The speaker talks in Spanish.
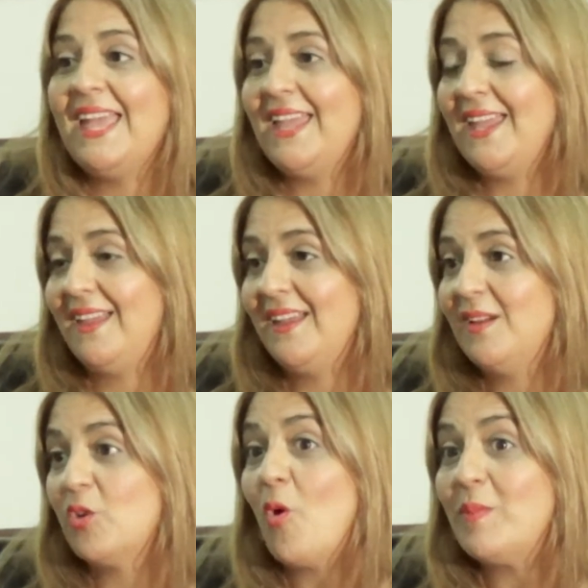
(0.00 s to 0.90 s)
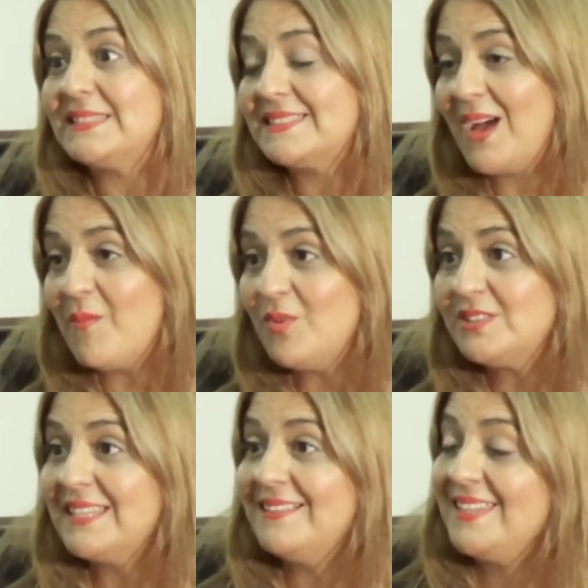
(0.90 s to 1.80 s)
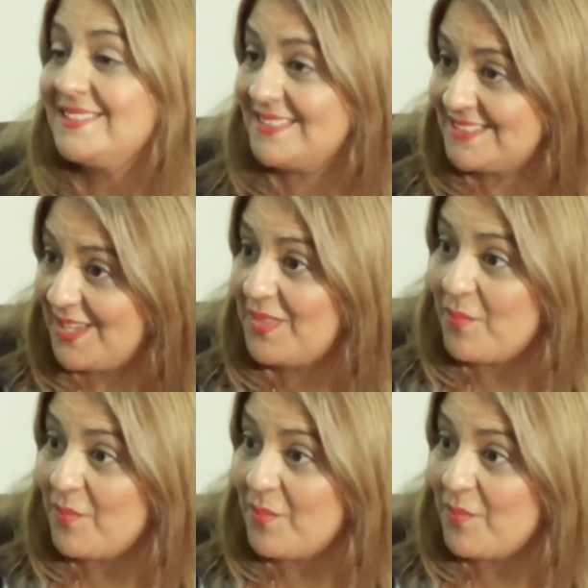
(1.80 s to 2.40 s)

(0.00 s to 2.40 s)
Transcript: Eh, comenzamos el 16 de